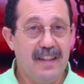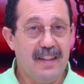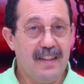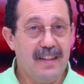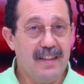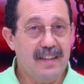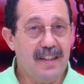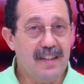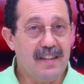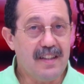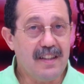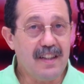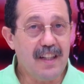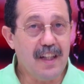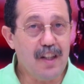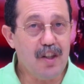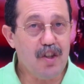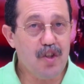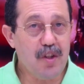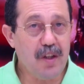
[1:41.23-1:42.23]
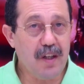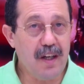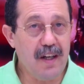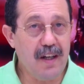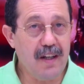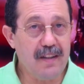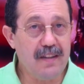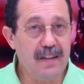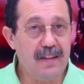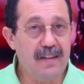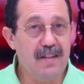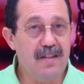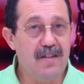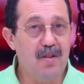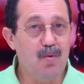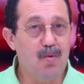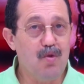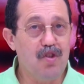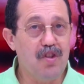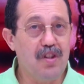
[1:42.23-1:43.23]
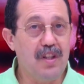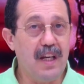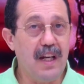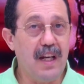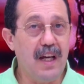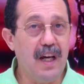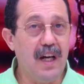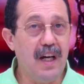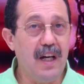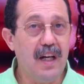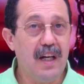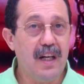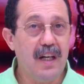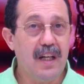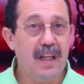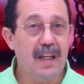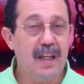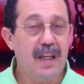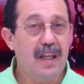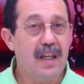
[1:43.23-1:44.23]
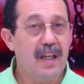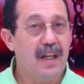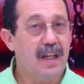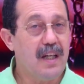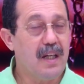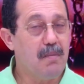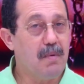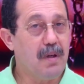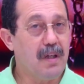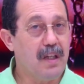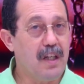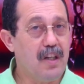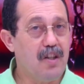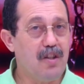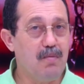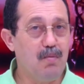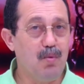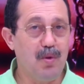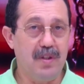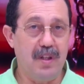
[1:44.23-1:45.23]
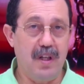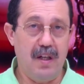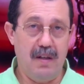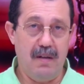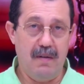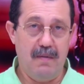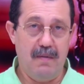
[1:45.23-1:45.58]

ديال تطليق الشقاق ضد الزوج ديالها راه ما كاينش المتعه